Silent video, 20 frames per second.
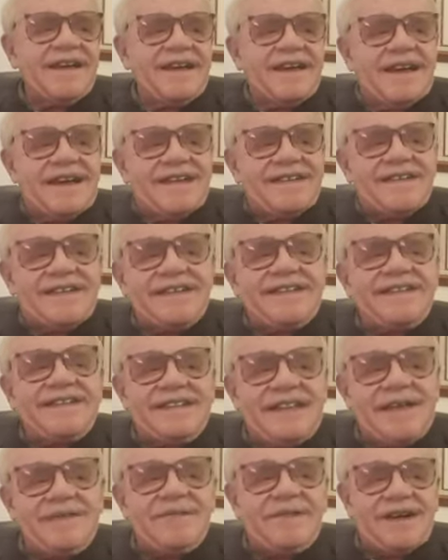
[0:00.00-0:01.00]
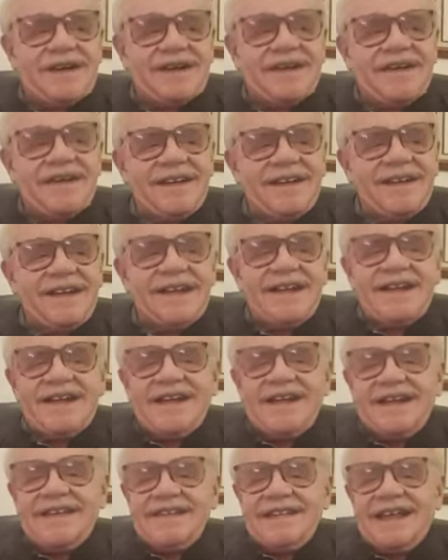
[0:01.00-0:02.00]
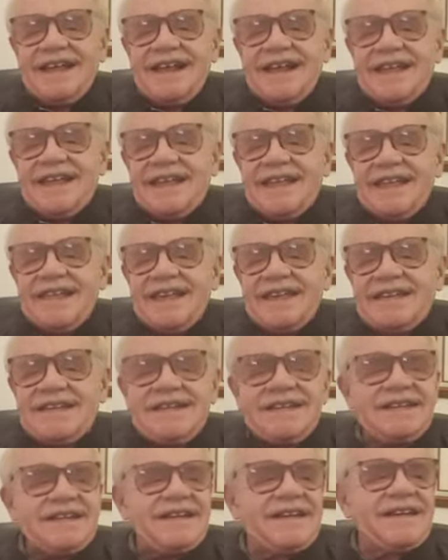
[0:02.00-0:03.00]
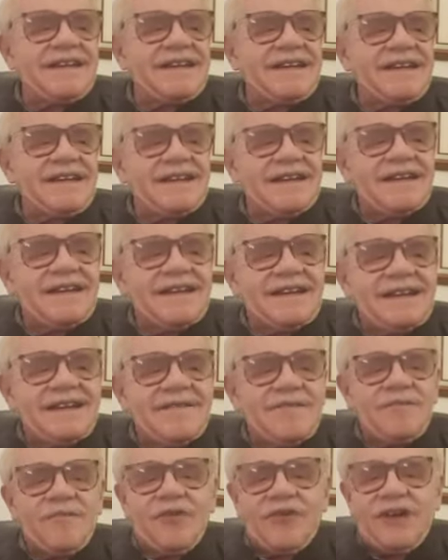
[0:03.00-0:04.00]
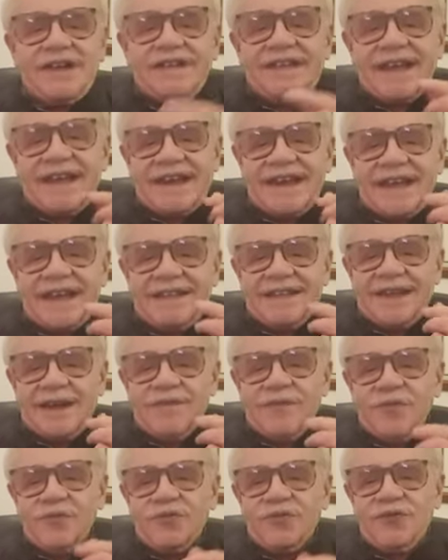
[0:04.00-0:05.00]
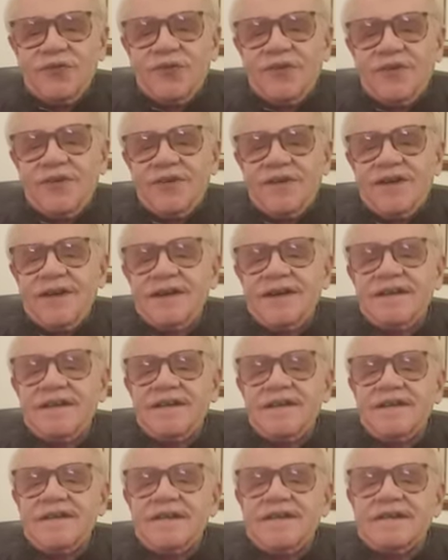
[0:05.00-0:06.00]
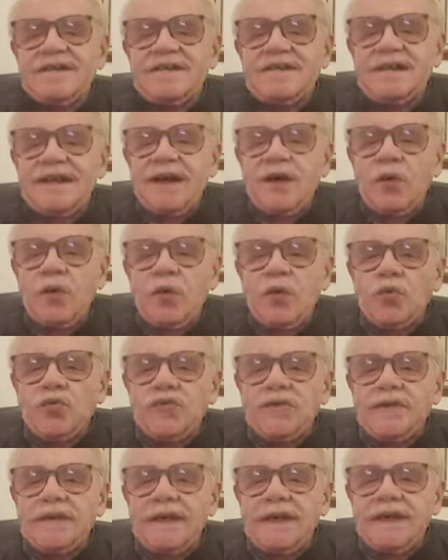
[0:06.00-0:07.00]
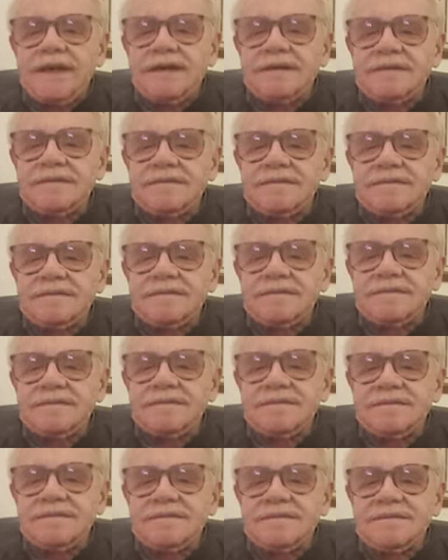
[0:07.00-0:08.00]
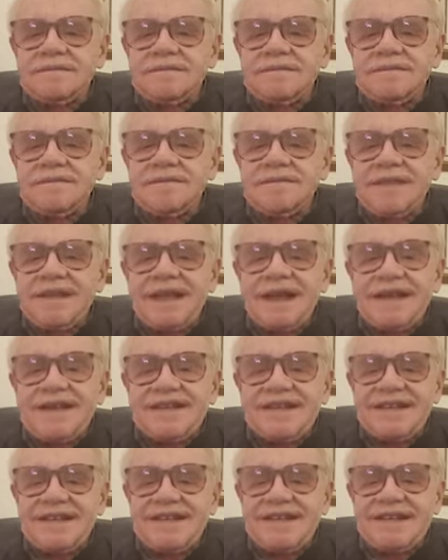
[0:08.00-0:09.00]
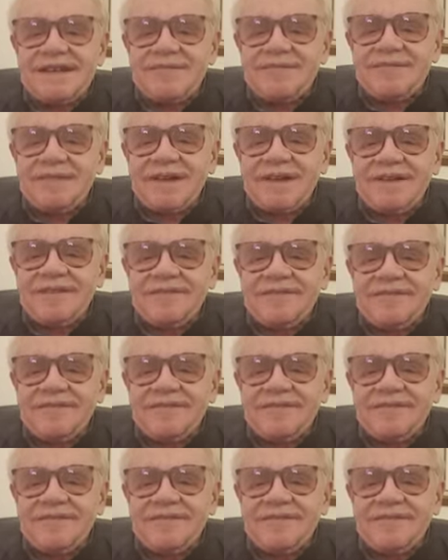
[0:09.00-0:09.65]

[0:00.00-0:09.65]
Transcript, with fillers: que el sistema de liquidez monetaria del mundo se hunde. Así de simple.